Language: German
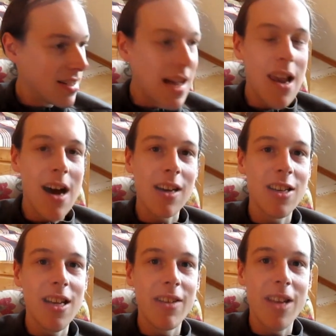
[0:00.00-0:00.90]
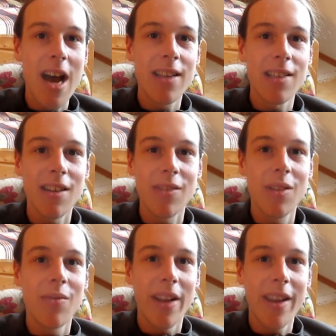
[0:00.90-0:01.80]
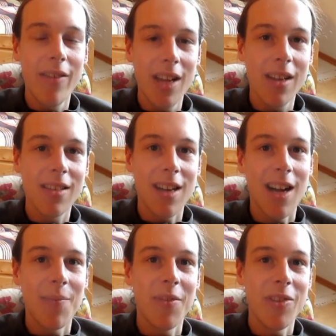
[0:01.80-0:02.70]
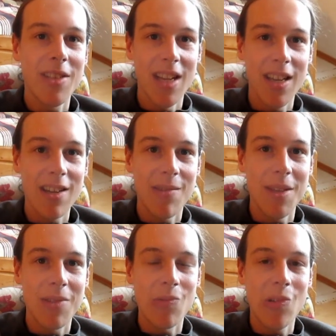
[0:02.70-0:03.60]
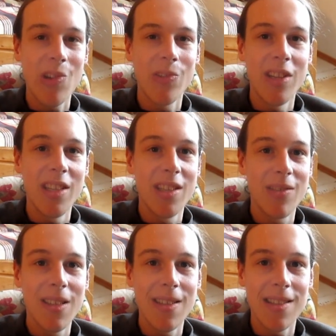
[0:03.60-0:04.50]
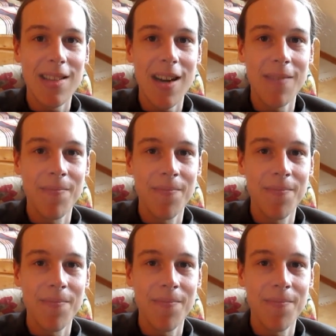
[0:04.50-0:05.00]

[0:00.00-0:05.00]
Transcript: da lag Schnee und Eis noch auf den Wanderwegen. Da haben wir uns, denke ich, auch mal so ein Glück verdient wie dieses Jahr.